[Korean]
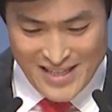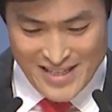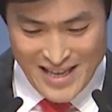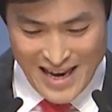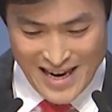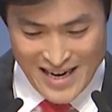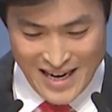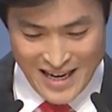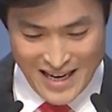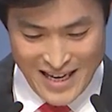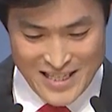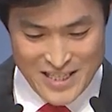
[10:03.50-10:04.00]

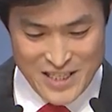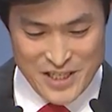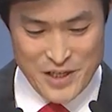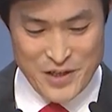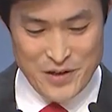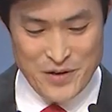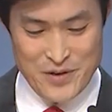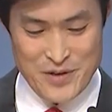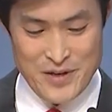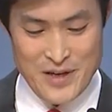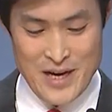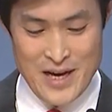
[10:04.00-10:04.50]
따라가지요.
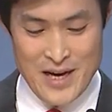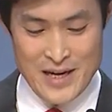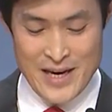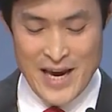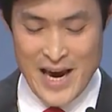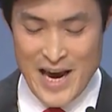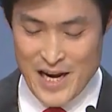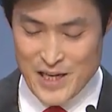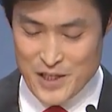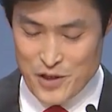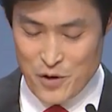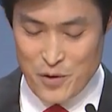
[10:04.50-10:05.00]

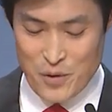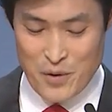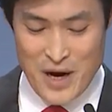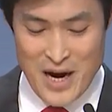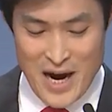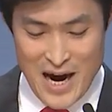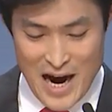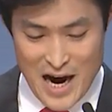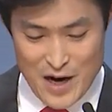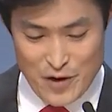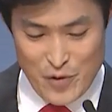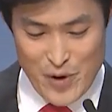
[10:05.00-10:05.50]
계속
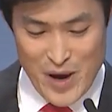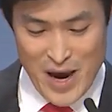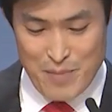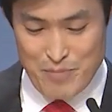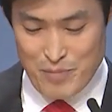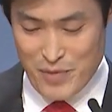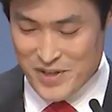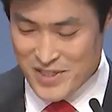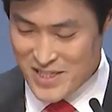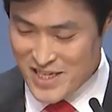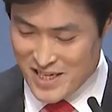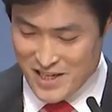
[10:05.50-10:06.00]
하루에 한
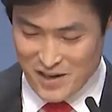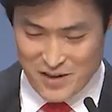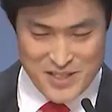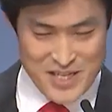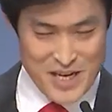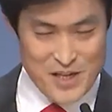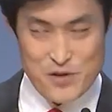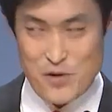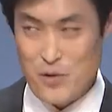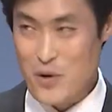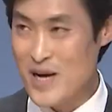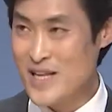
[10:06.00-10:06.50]
번씩
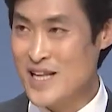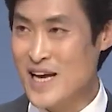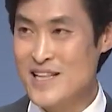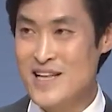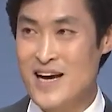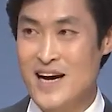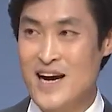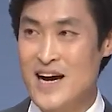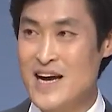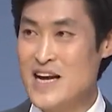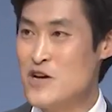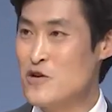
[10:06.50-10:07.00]
엿새 동안
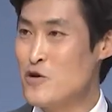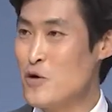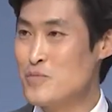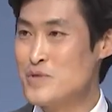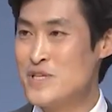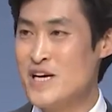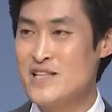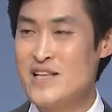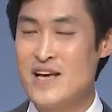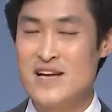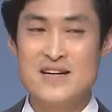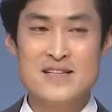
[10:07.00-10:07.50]
하다가
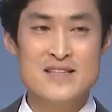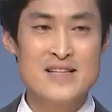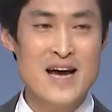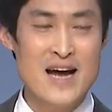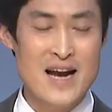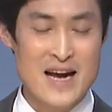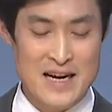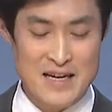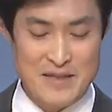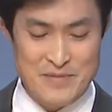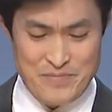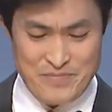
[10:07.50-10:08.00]
일곱째 되는
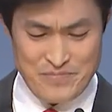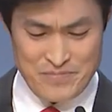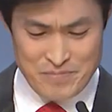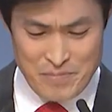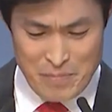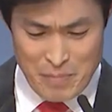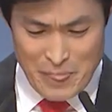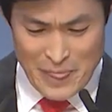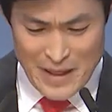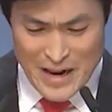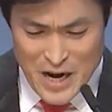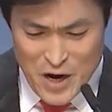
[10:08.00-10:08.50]
날
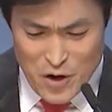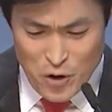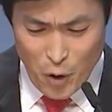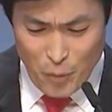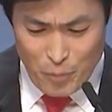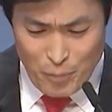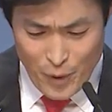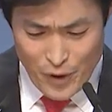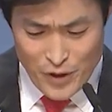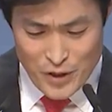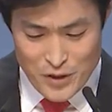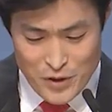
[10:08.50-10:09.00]

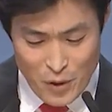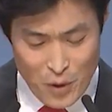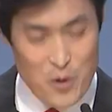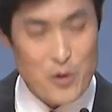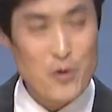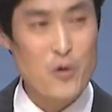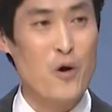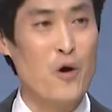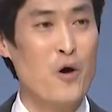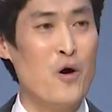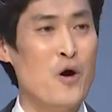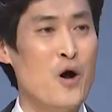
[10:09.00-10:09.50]
일곱 번을
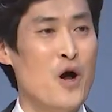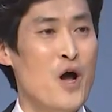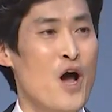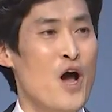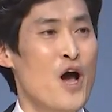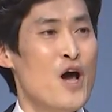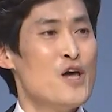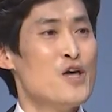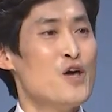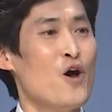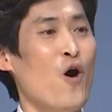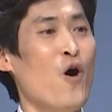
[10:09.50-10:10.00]
돌고
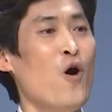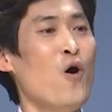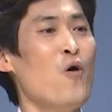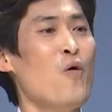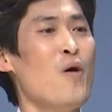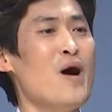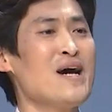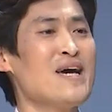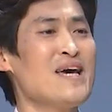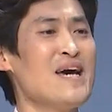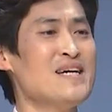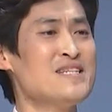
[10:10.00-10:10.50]

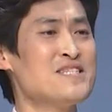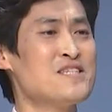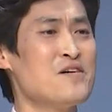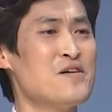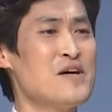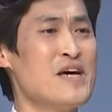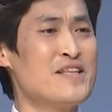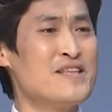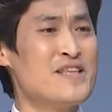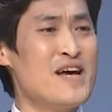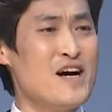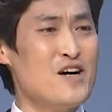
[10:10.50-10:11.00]
여호와께서
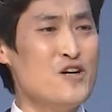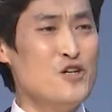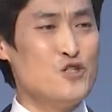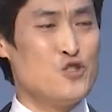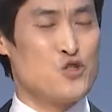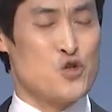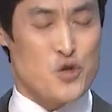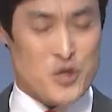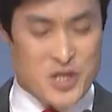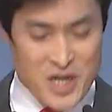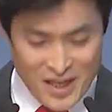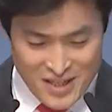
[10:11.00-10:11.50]
이 땅을
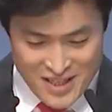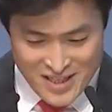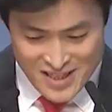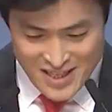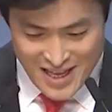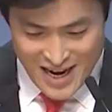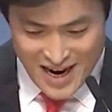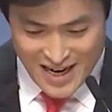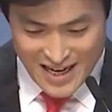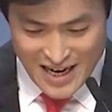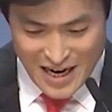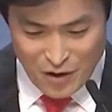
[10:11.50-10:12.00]

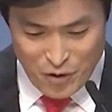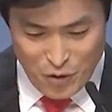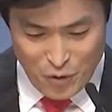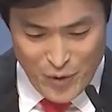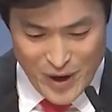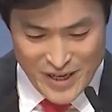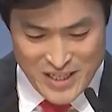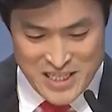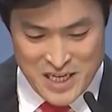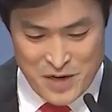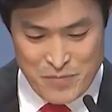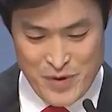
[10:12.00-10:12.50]
주셨다라고
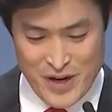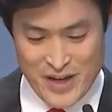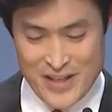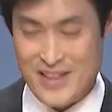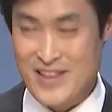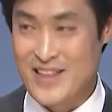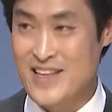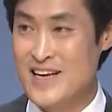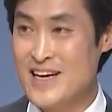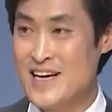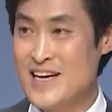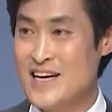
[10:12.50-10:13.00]

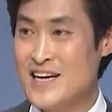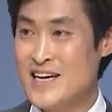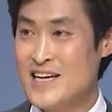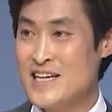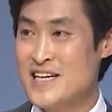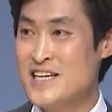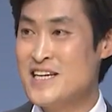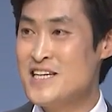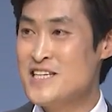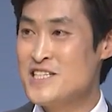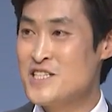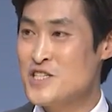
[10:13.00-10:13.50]
외치면
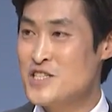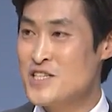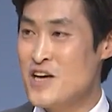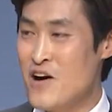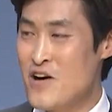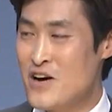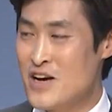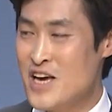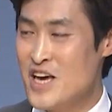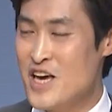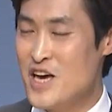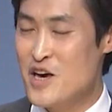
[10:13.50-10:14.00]
그
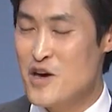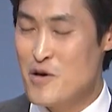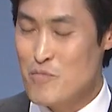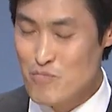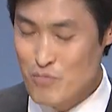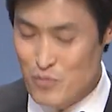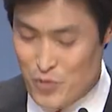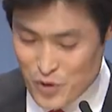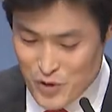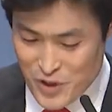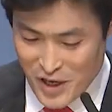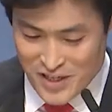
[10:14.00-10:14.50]
성이
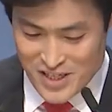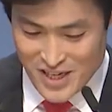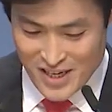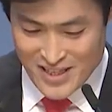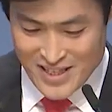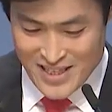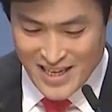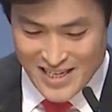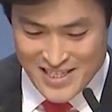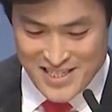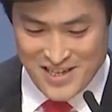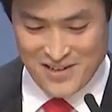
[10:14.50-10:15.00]

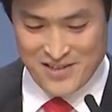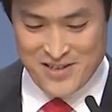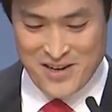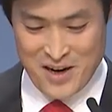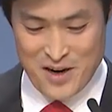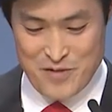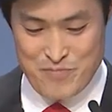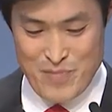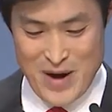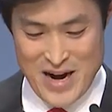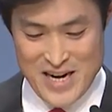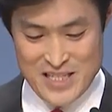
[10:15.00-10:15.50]
무너졌다
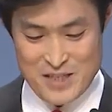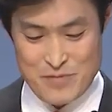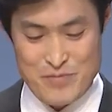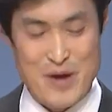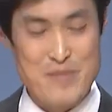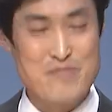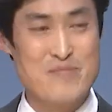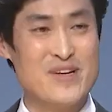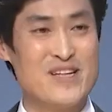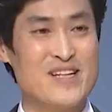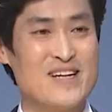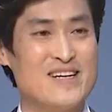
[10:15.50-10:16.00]
성경은
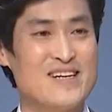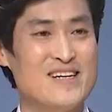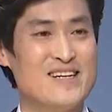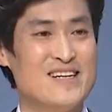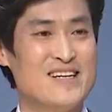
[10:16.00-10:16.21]
말씀합니다.